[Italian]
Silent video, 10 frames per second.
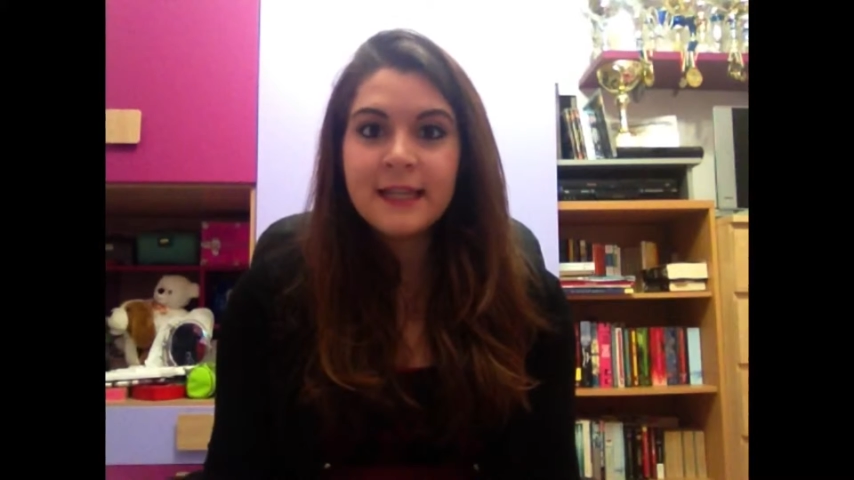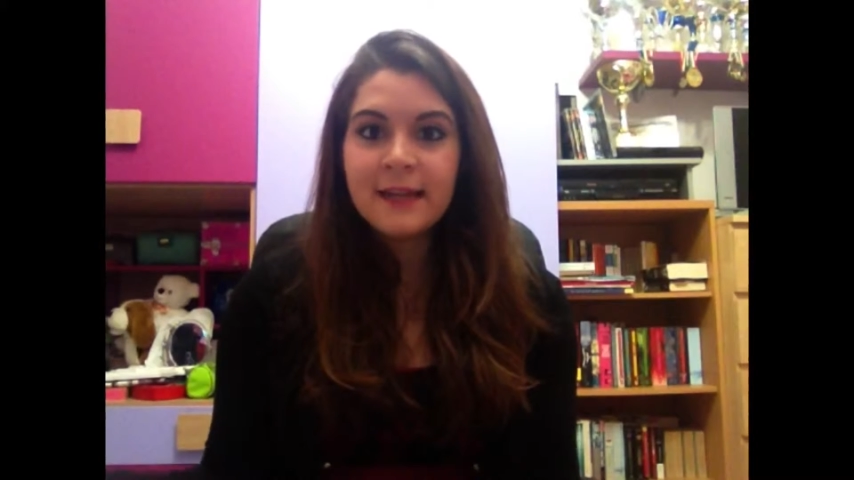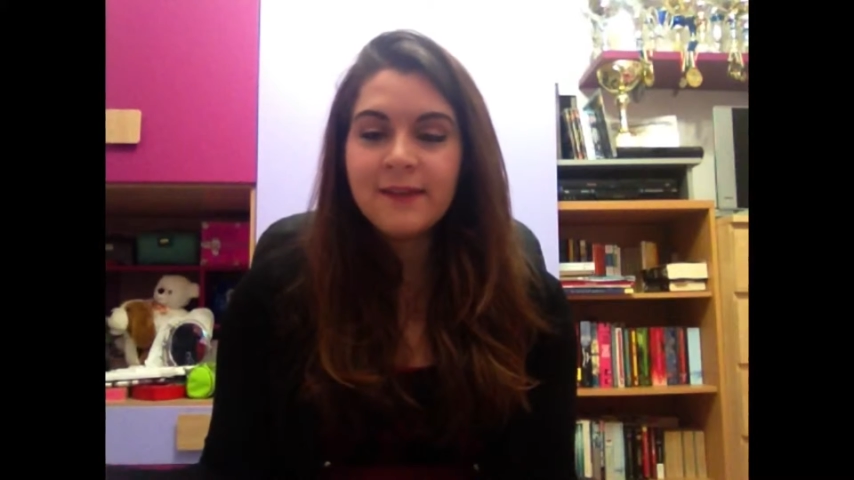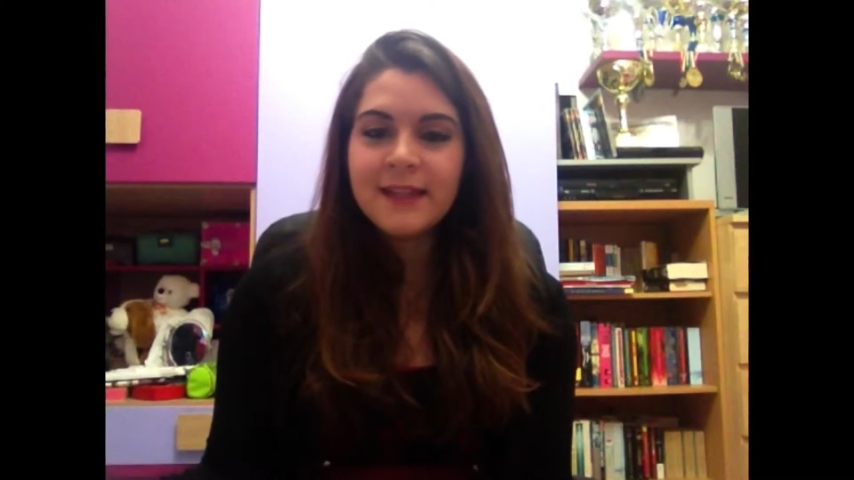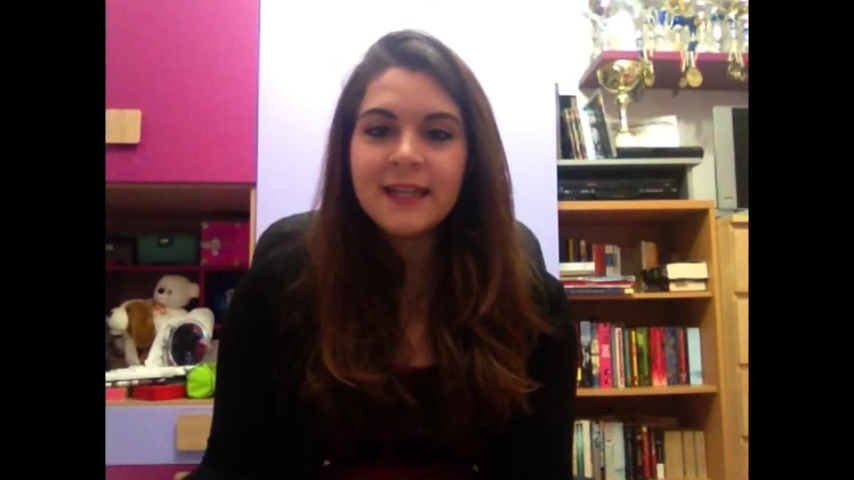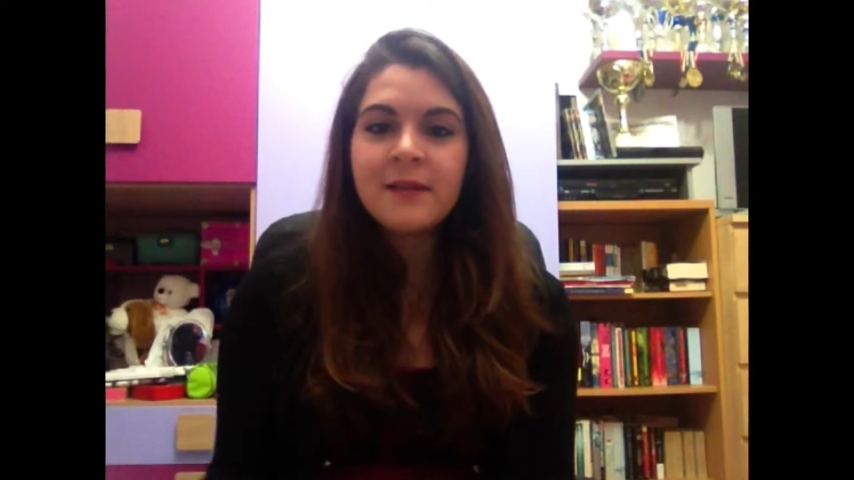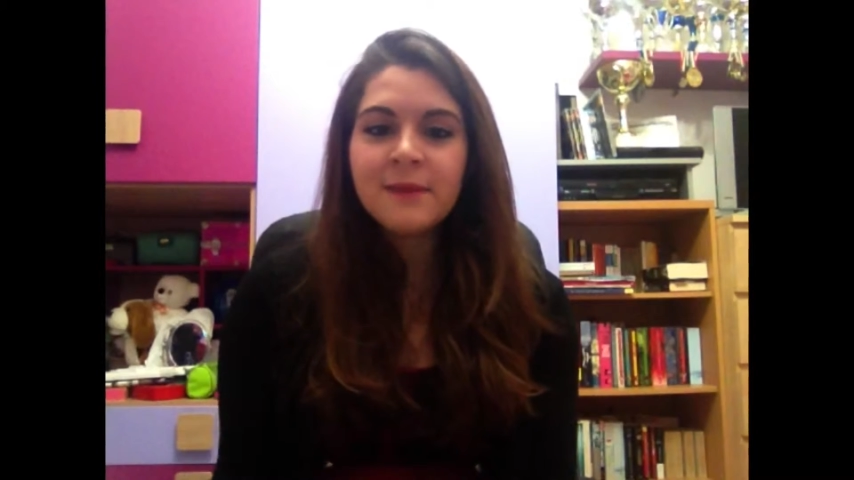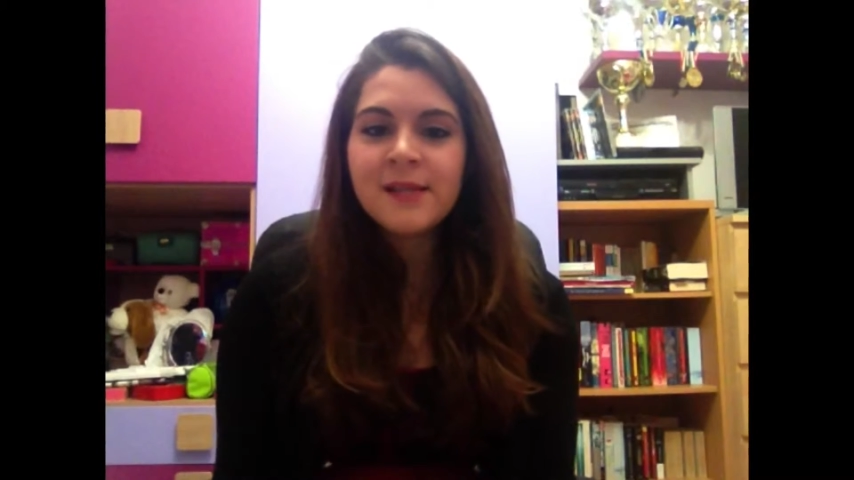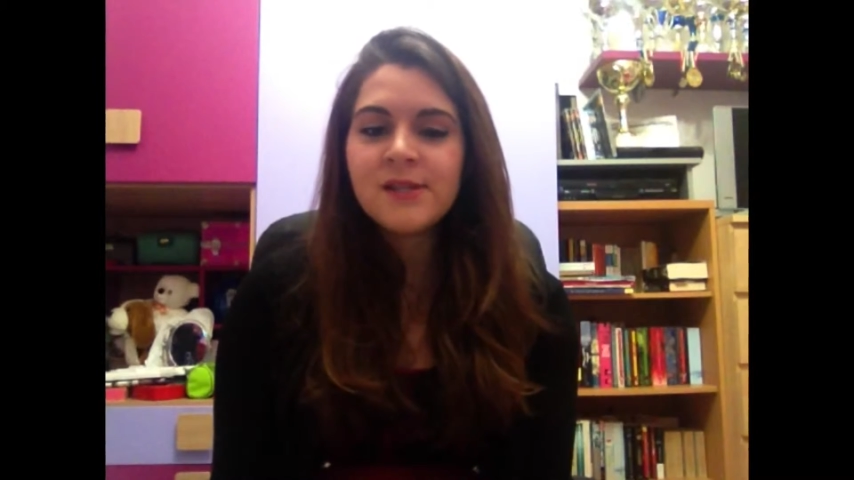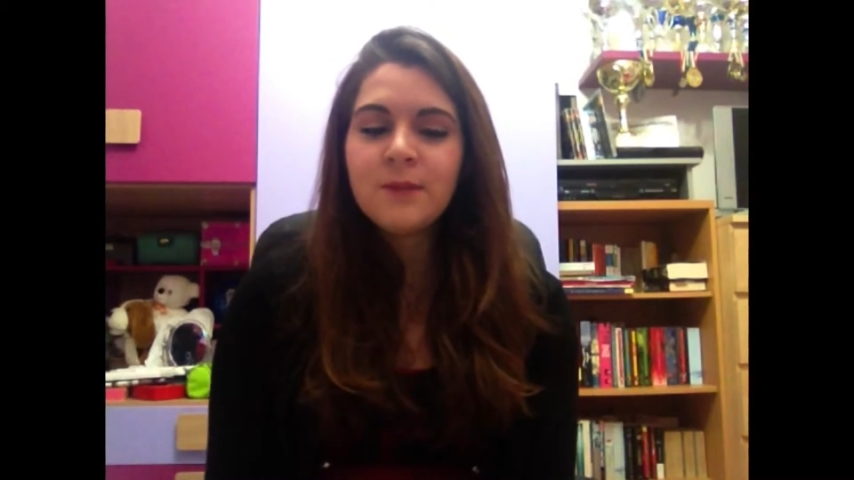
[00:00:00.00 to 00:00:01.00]
di diventare
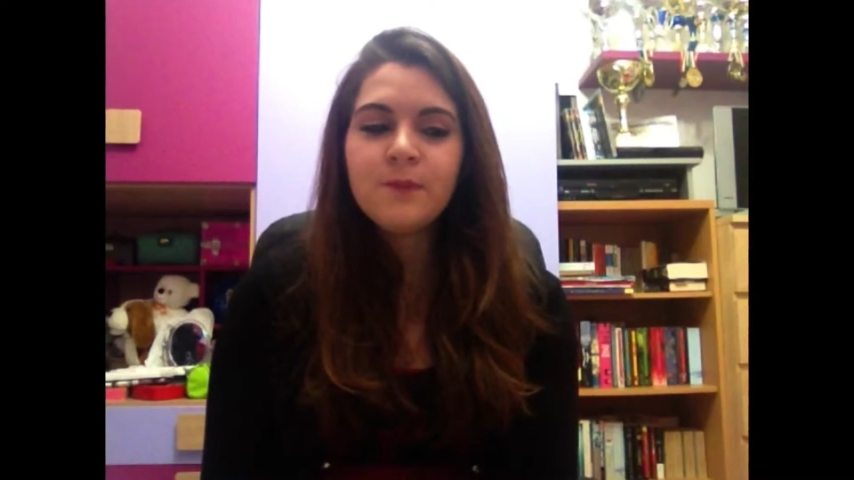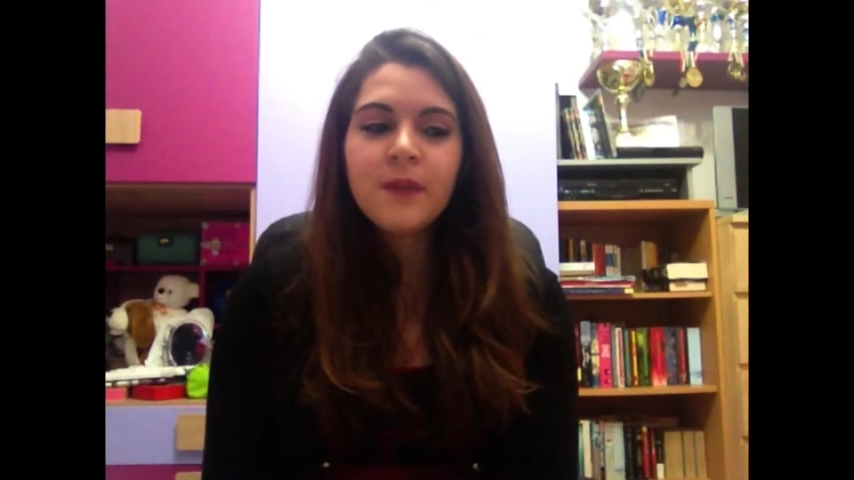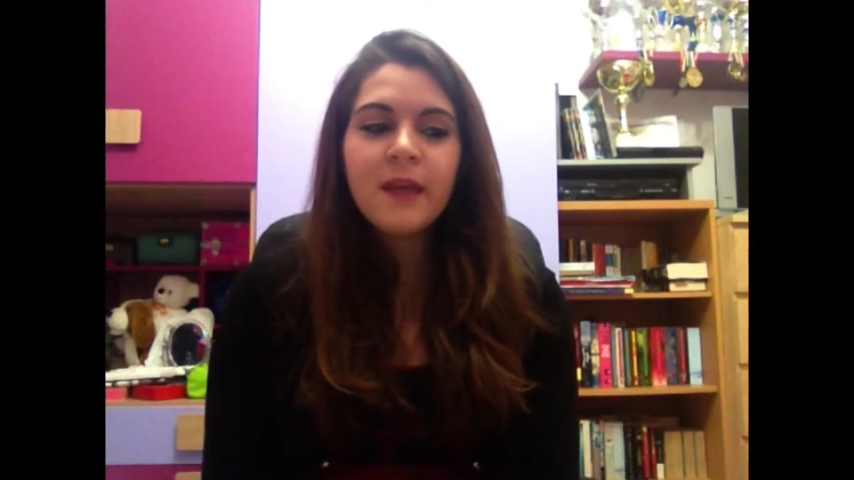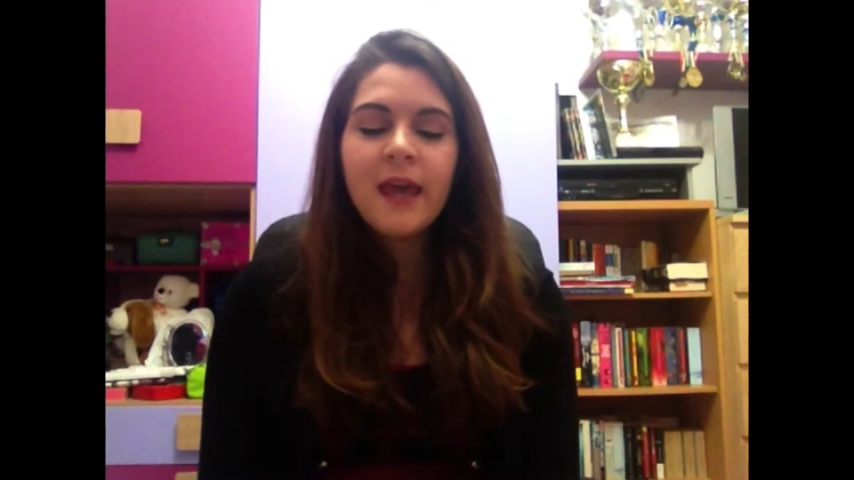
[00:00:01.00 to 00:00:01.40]
amici